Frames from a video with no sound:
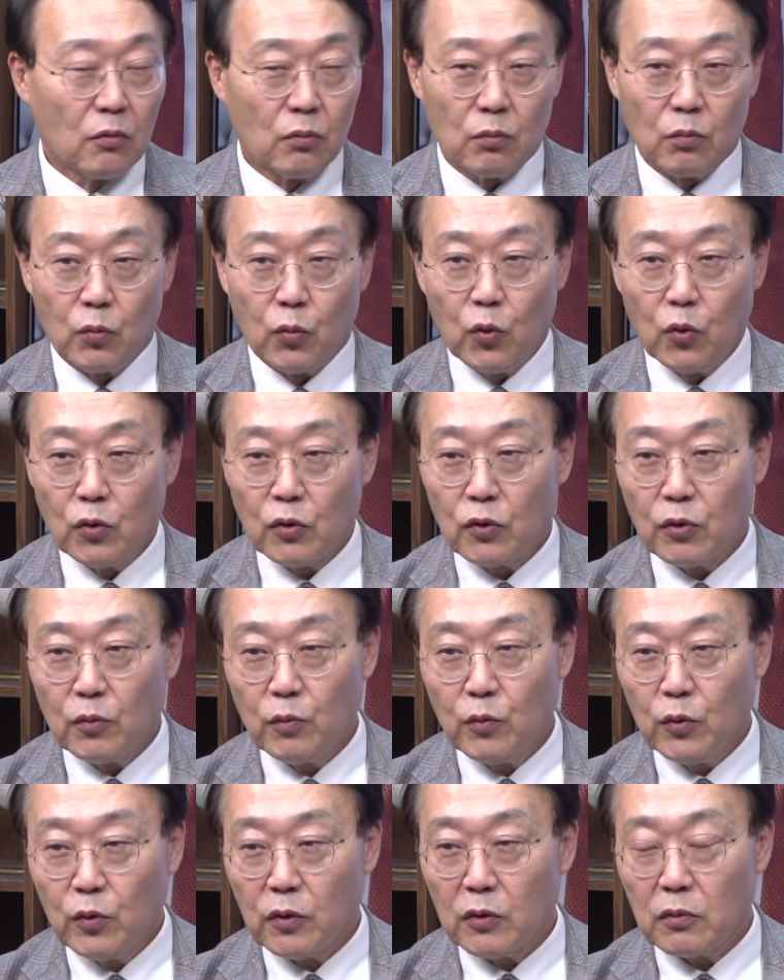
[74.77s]
뭐 그럼
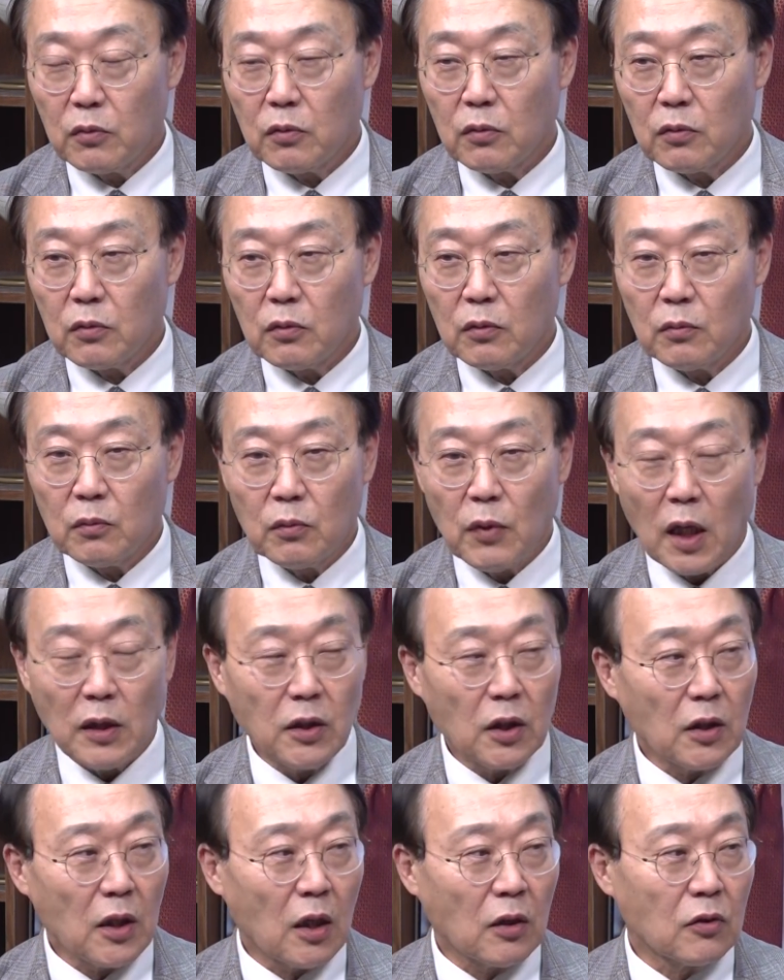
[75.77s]
뭐
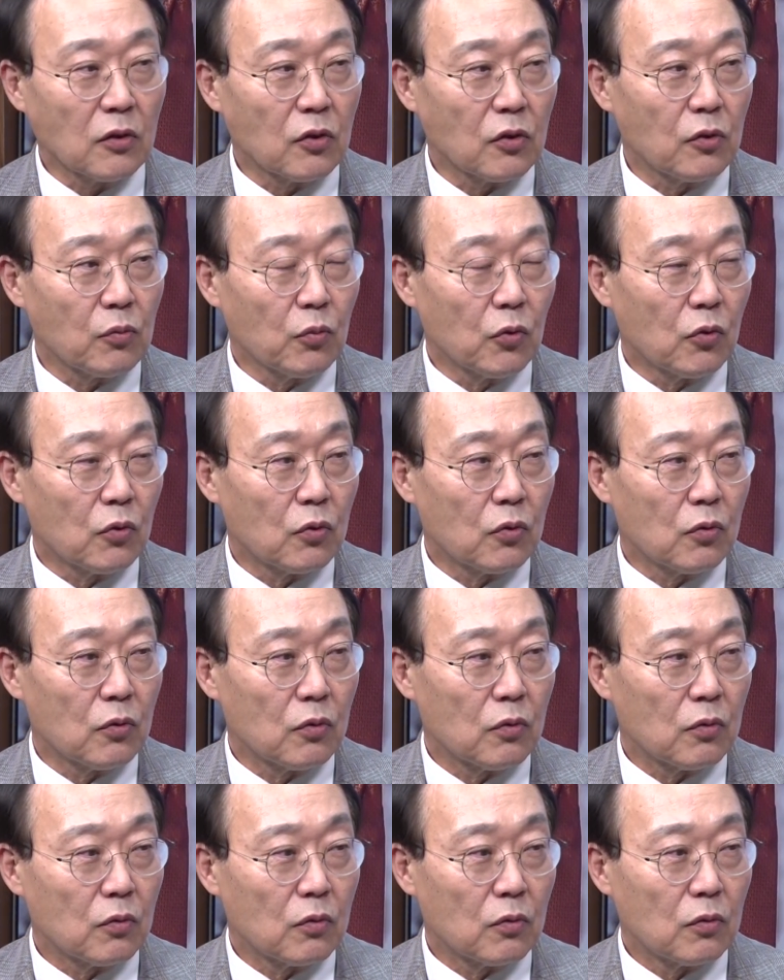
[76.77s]
아작 나는 거지
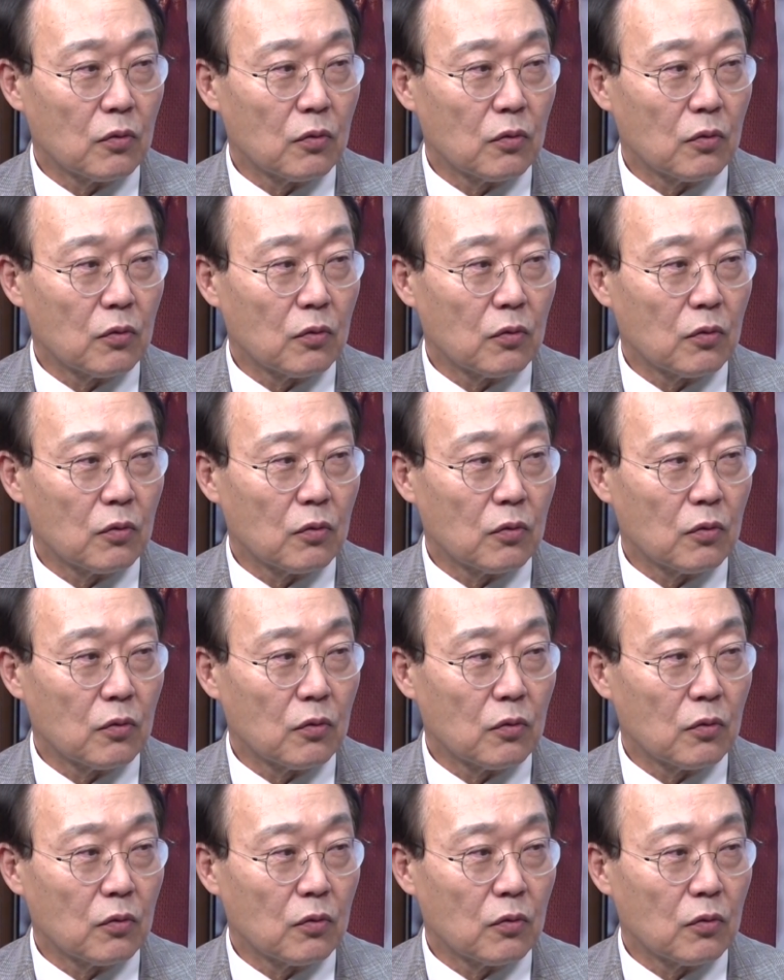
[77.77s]
뭐.